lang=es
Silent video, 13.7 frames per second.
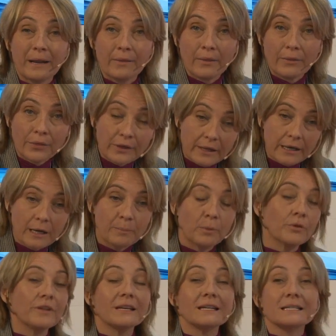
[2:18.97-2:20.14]
predecir, el
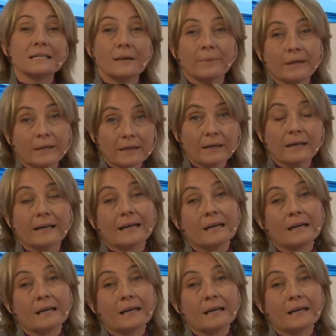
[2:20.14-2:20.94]
poder saber